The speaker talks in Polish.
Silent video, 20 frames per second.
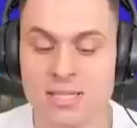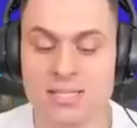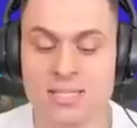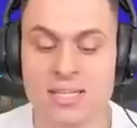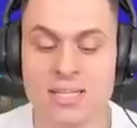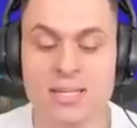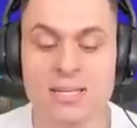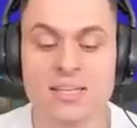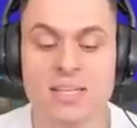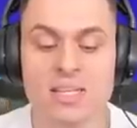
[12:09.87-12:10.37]

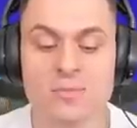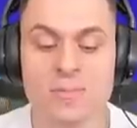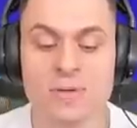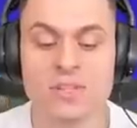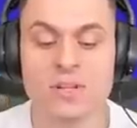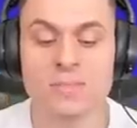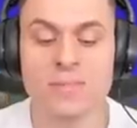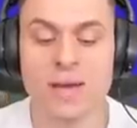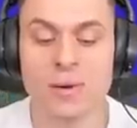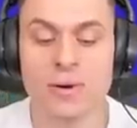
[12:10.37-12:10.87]
Skiny też
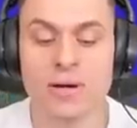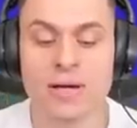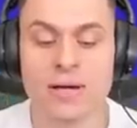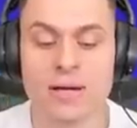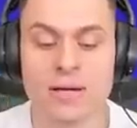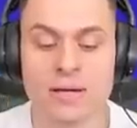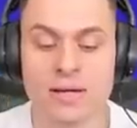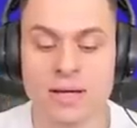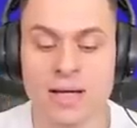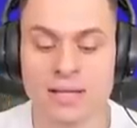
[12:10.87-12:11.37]
będą miały
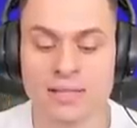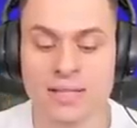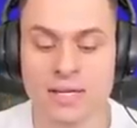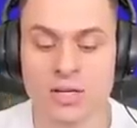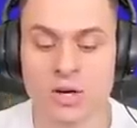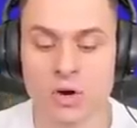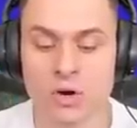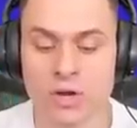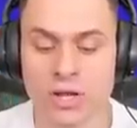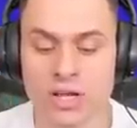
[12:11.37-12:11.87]

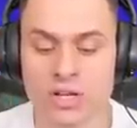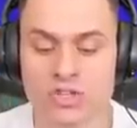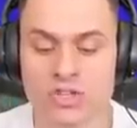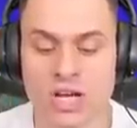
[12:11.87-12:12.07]
kategorie